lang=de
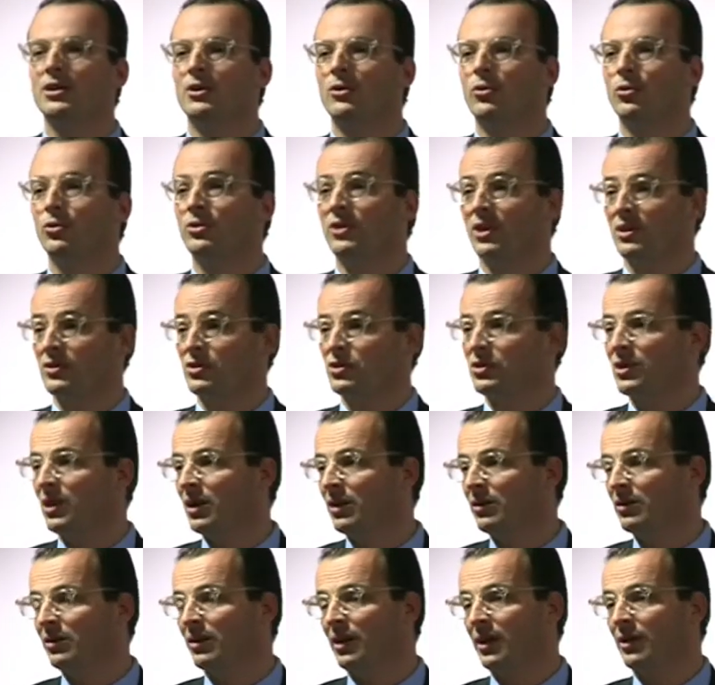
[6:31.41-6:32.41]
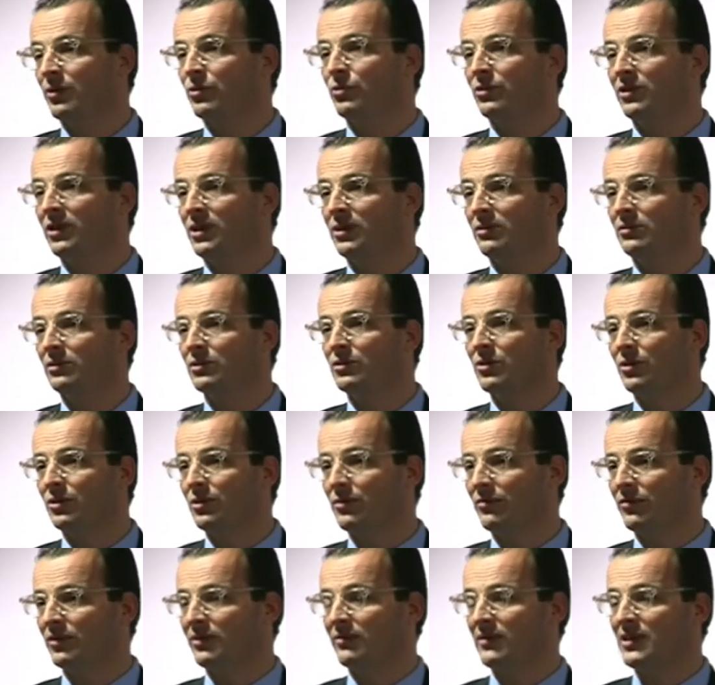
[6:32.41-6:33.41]
und einen schnellen ROI, Return
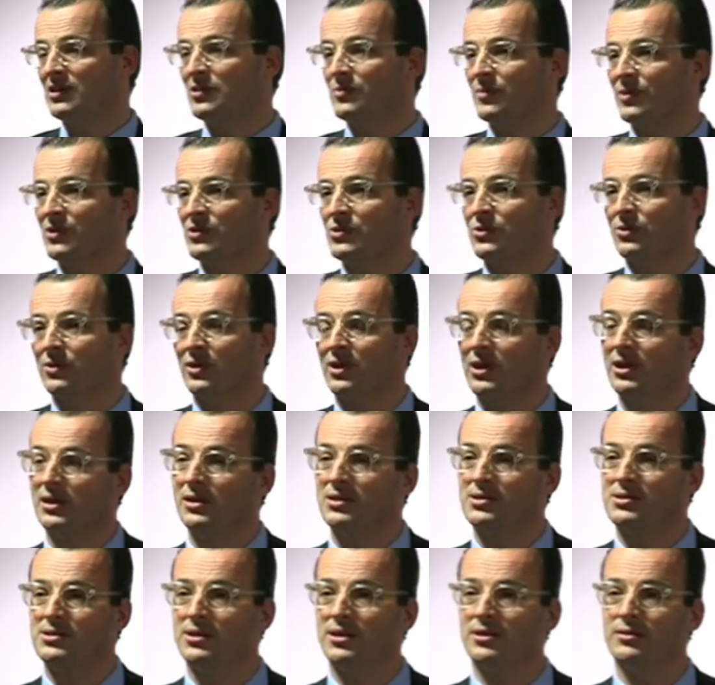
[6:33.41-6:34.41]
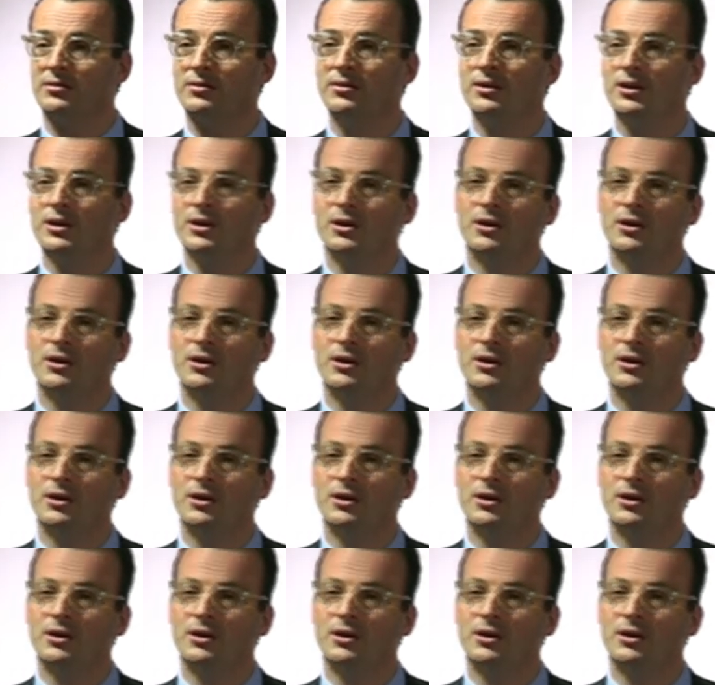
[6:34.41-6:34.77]
of Investment, zu realisieren.